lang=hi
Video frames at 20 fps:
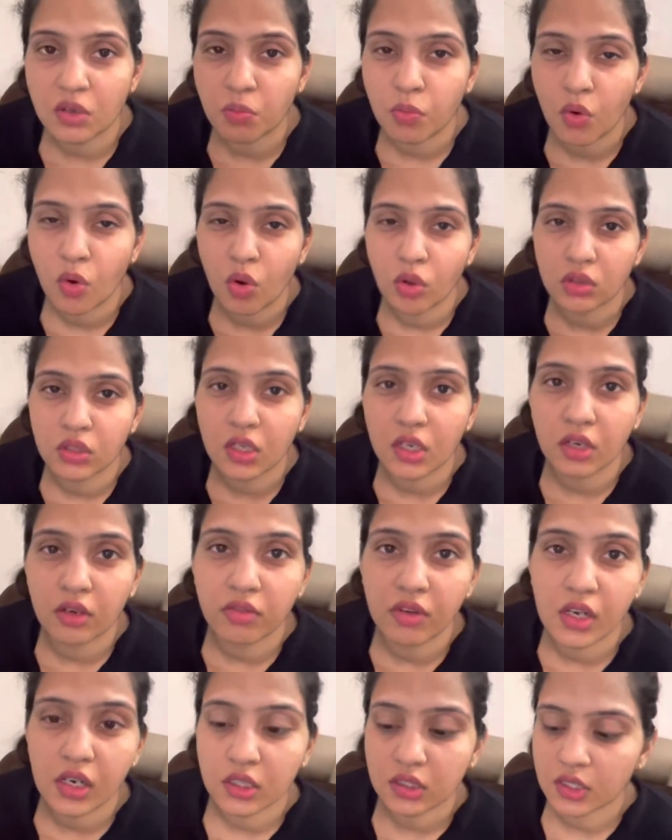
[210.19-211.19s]
बहुत
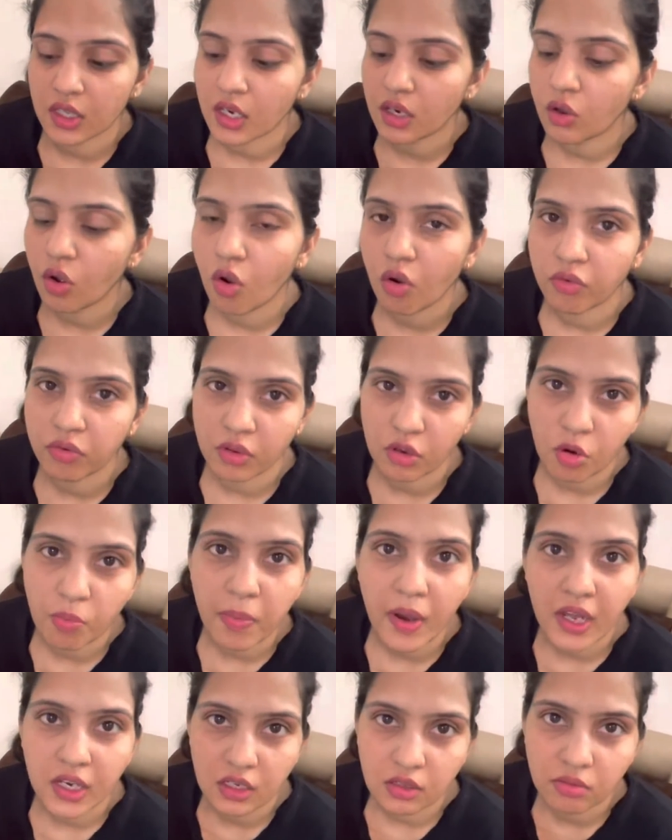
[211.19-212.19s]
कड़वी लगती है यार कॉफी को
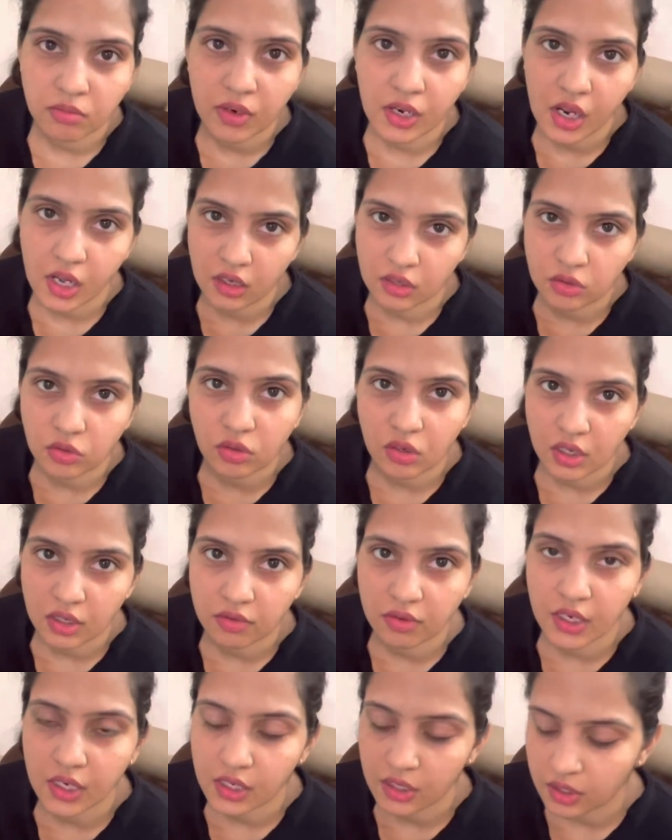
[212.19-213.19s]
पानी में मिला के तो
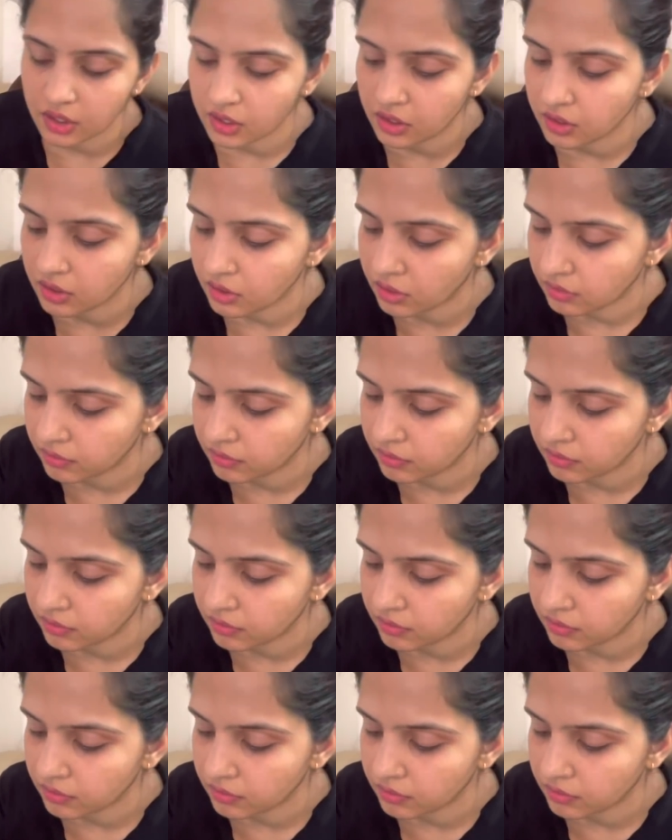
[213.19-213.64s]
कड़वी लगेगी ना